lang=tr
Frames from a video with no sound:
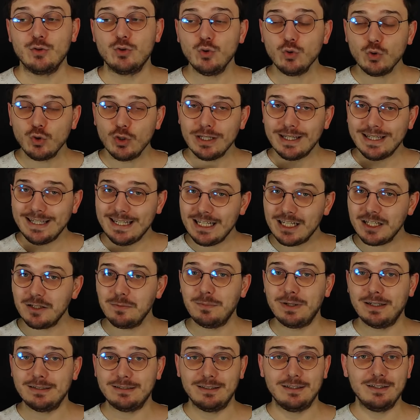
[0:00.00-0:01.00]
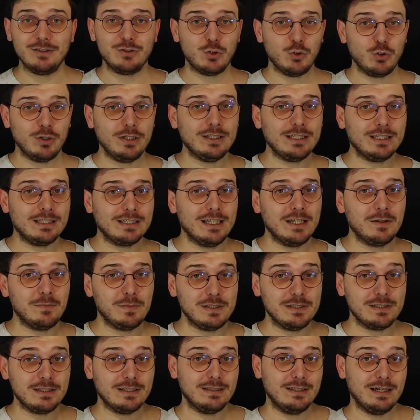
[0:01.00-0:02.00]
Çünkü ilk maddede
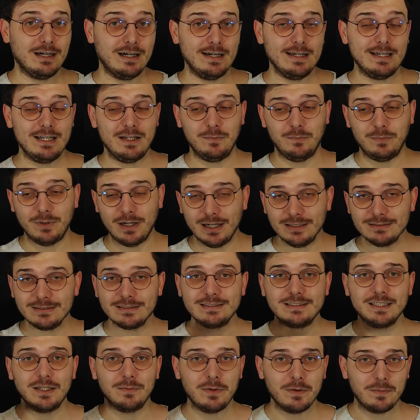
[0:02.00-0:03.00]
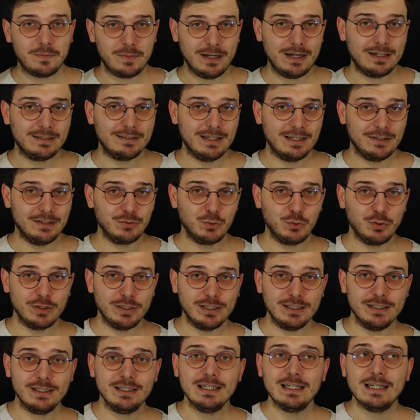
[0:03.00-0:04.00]
söylediklerimiz de dahil bazı sebeplerden
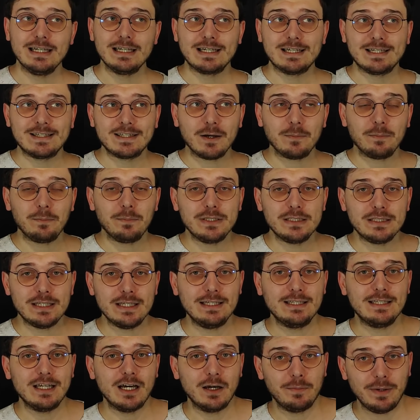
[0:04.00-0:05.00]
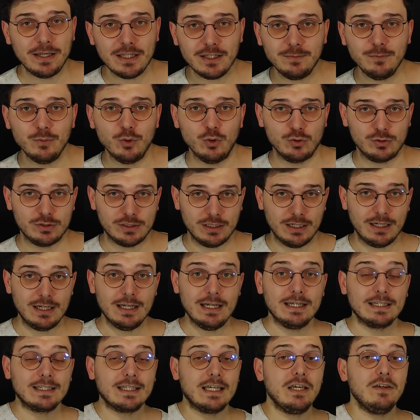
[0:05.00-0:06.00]
dolayı kitap bize hitap etmiyorsa,